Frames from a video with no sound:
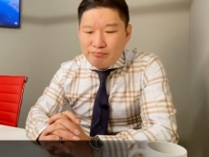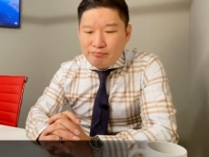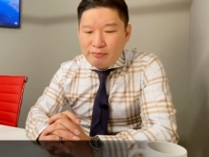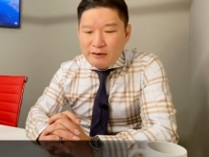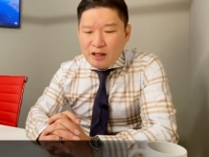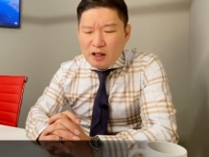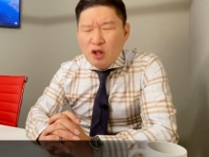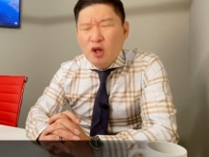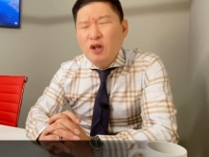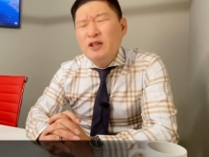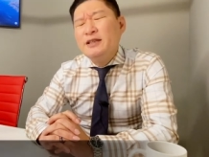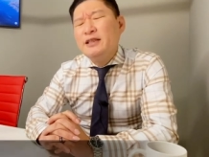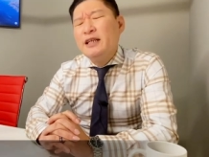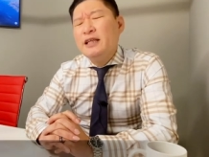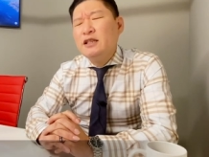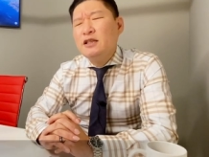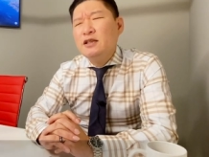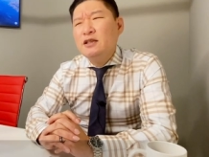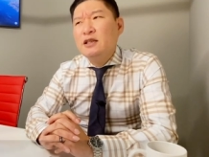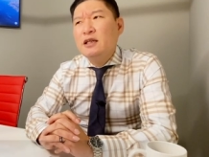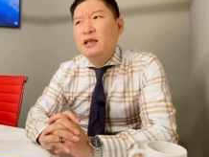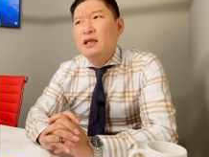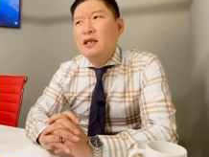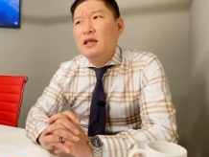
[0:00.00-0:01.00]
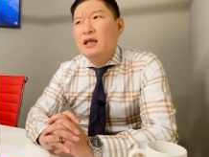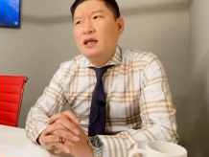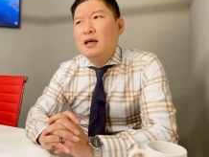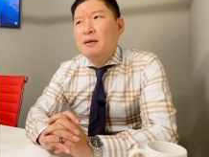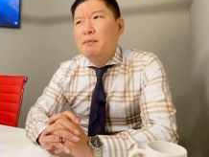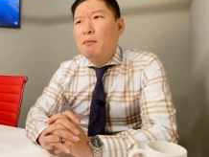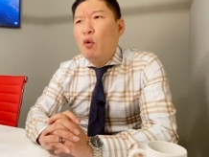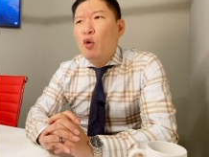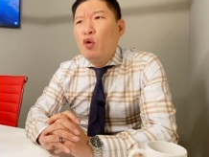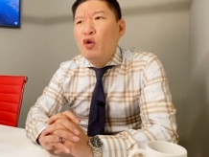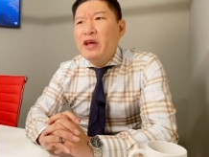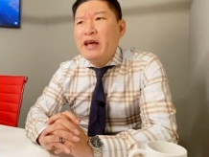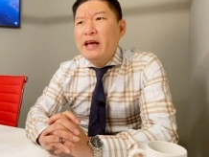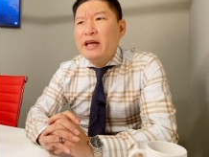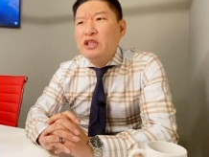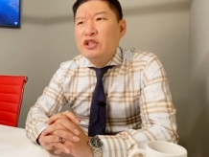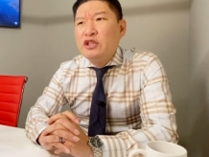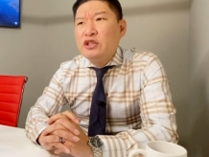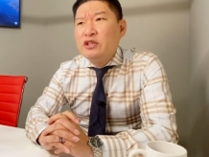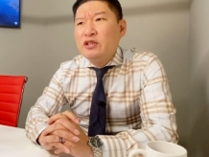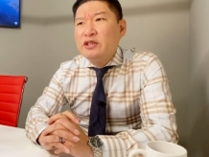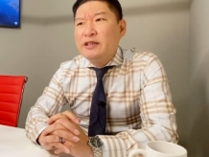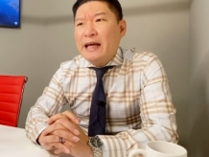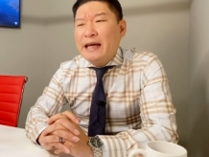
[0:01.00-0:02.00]
현재는
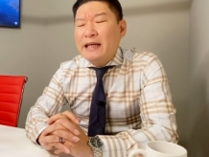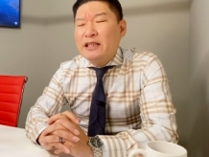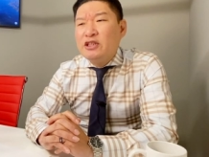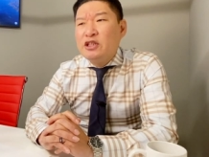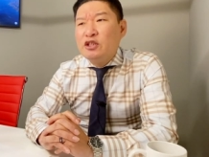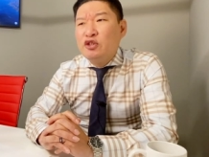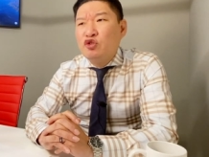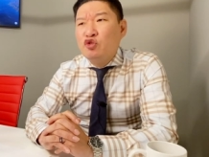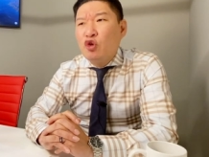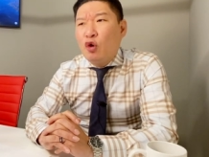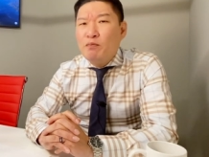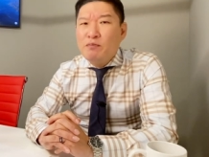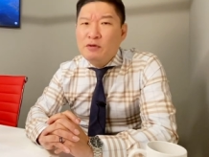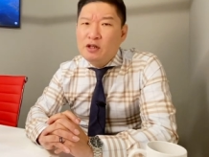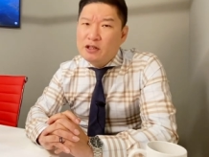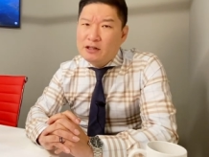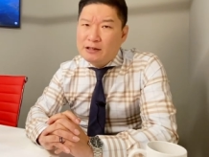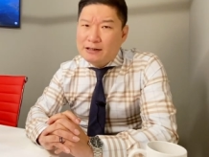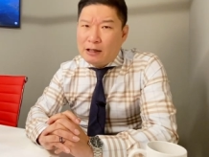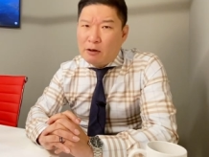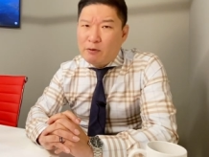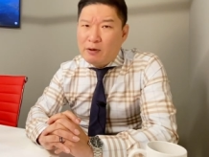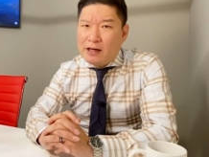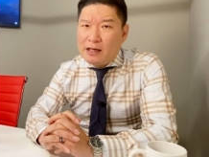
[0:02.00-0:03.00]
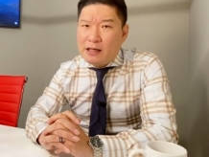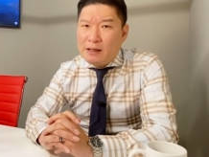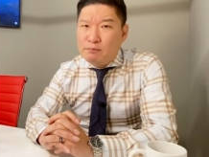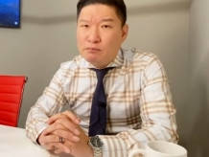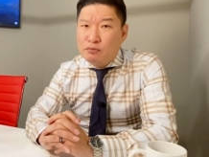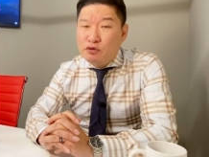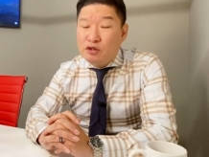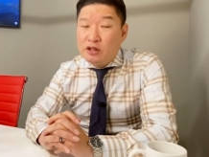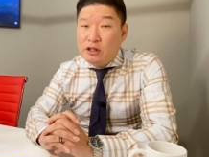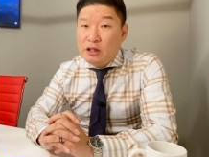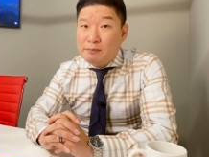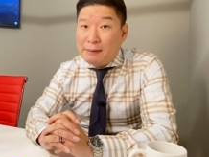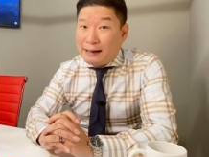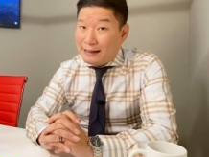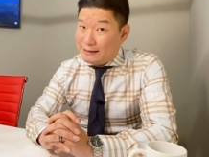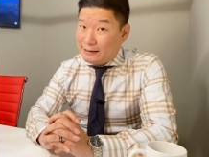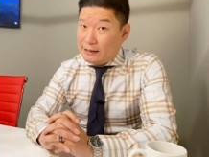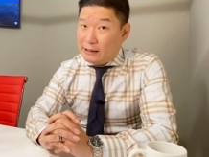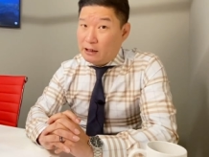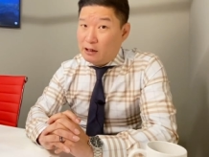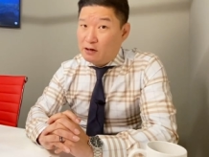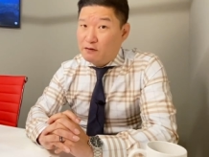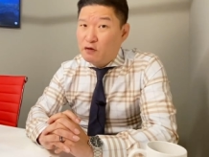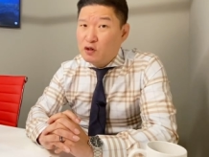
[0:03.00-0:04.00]
몰개지를 내실 수 없는 상황인 분들이
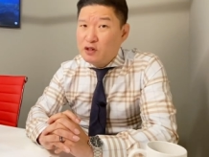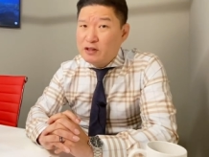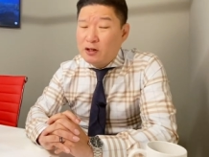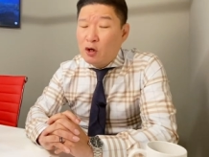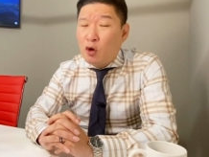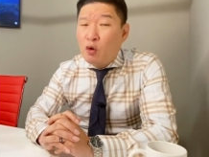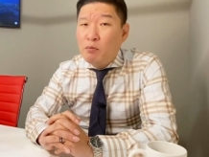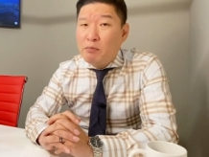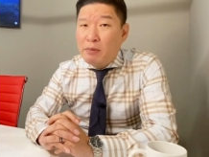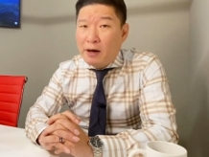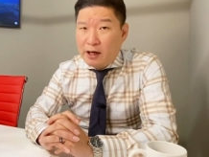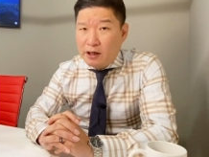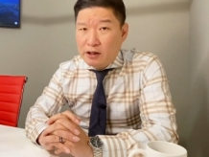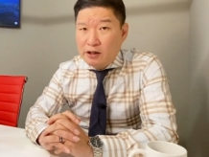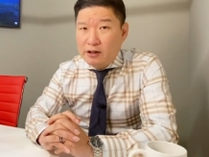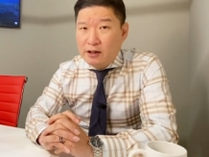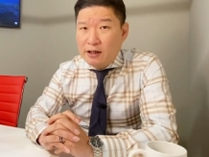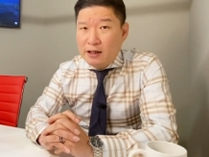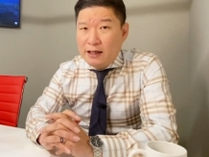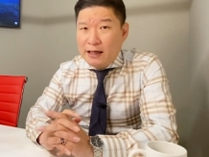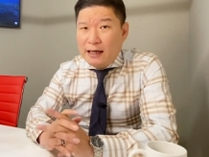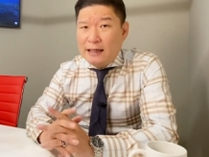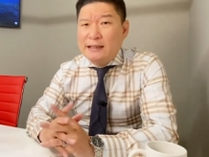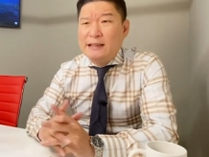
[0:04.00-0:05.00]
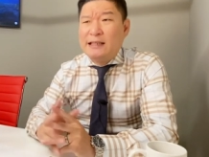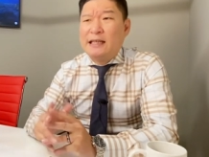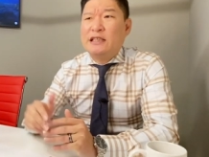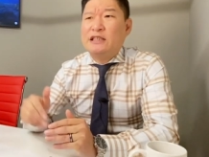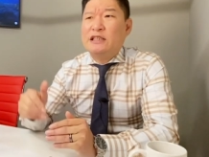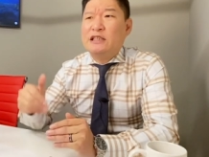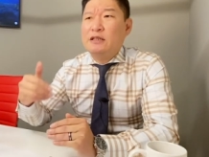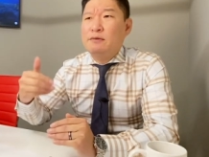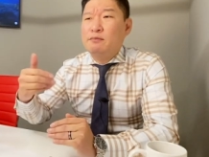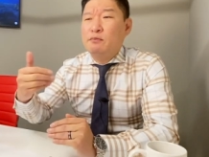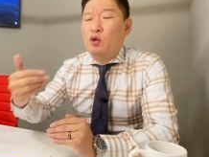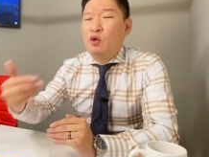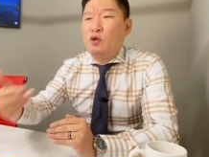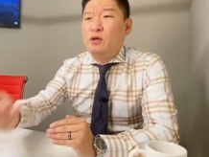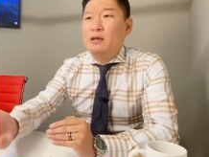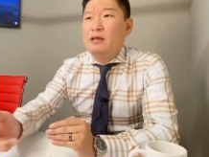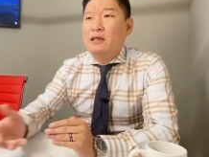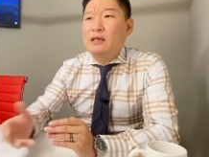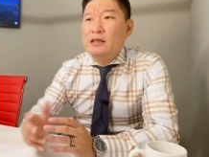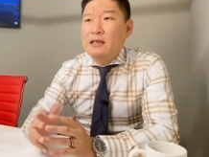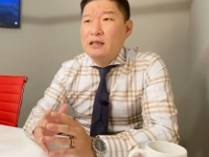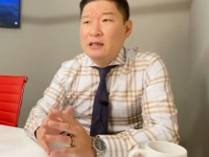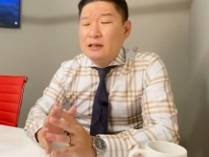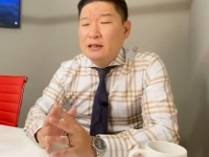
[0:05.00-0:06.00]
많잖아요. 퍼스트 홈바에는 아직까지 뭐좀
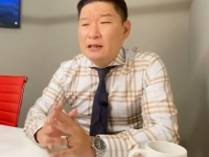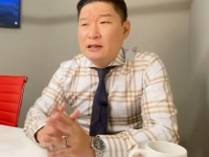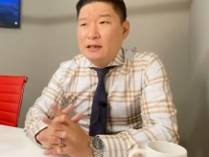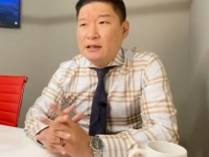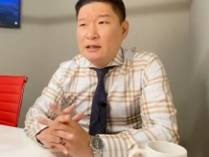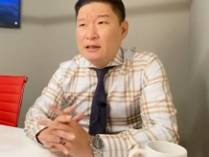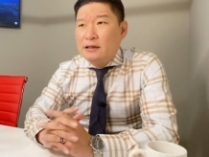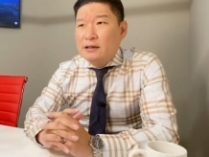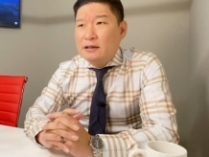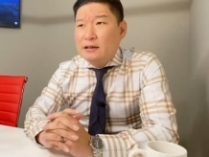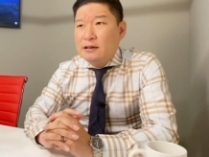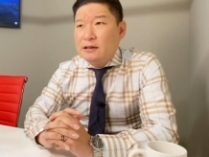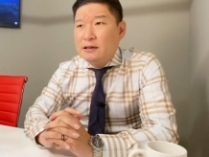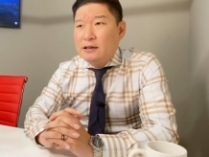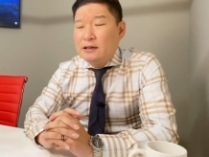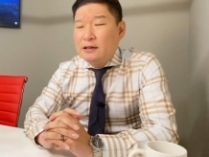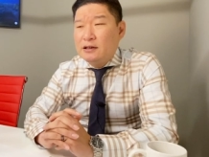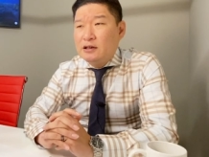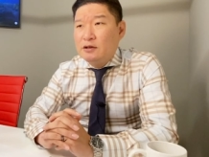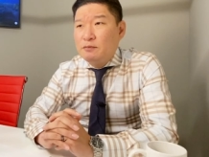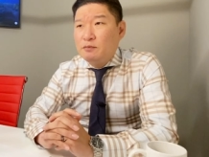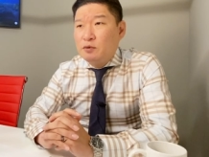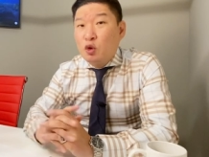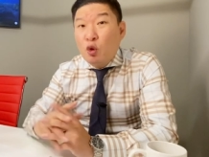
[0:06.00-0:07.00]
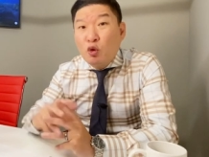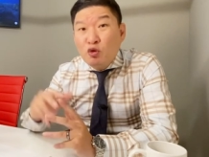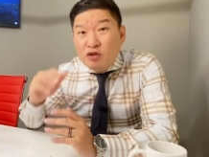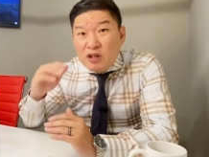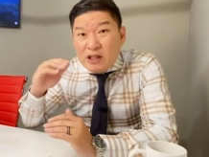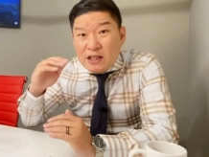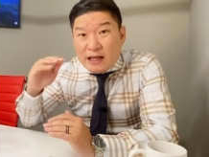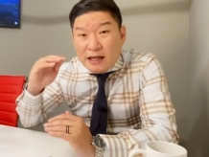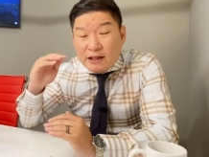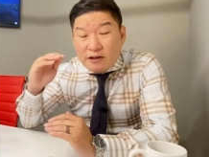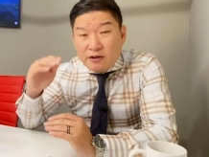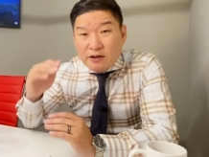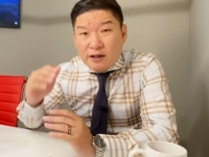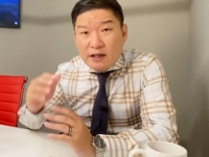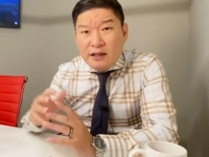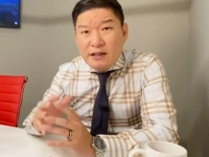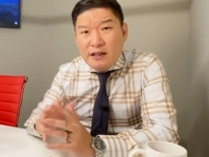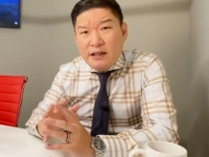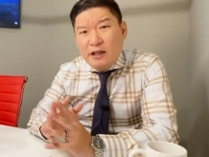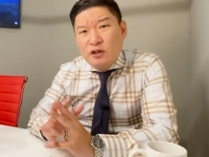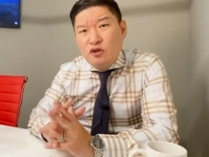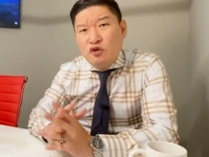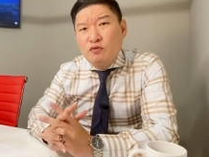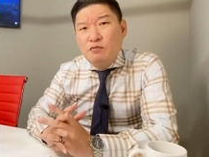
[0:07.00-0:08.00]
어, 소득이라든가
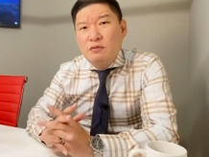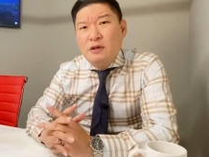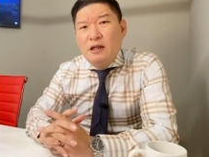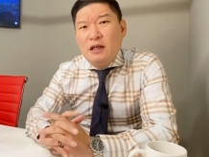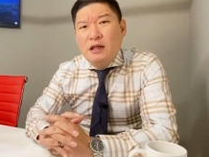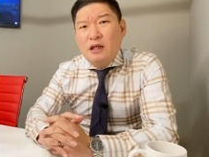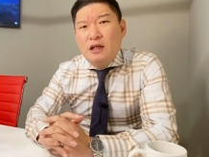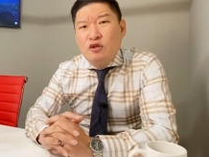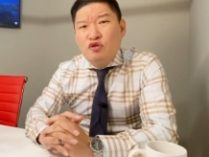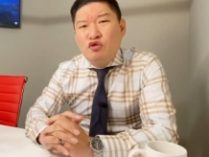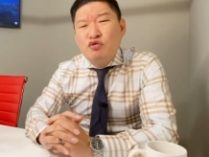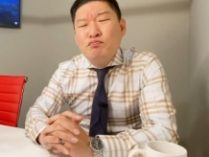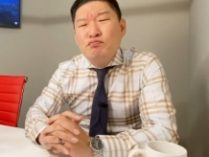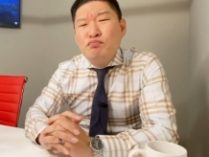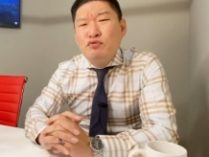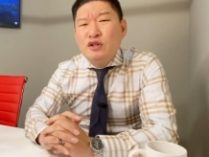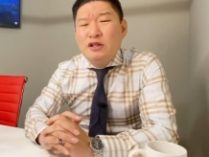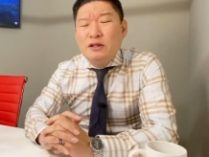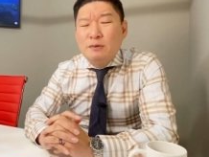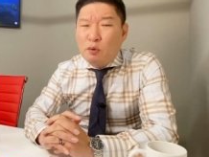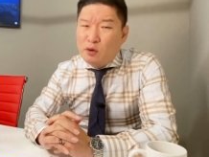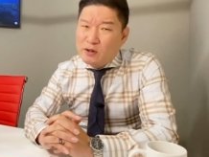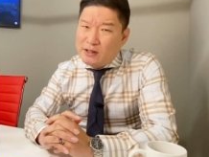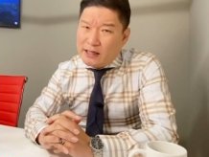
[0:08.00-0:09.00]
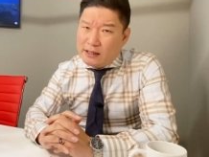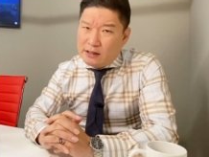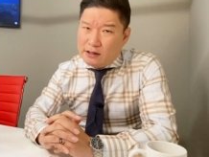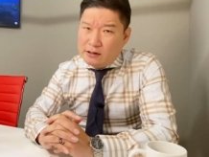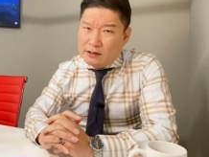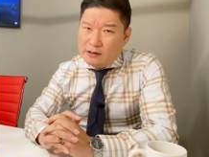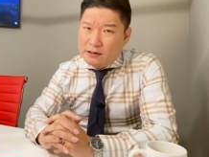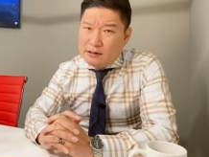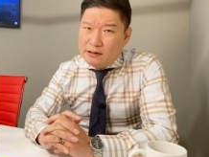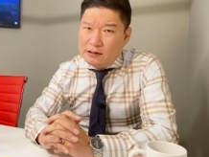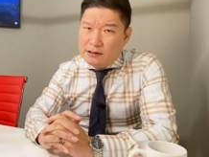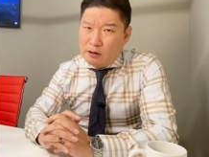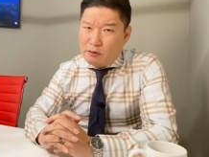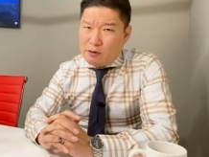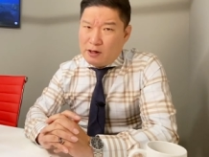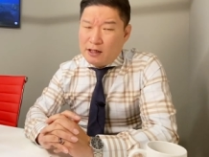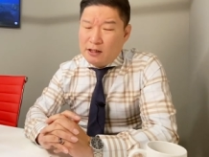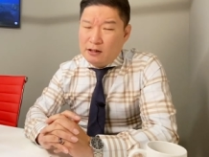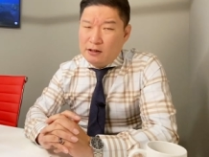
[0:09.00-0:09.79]
이게 좀 충분치 못하는 상황.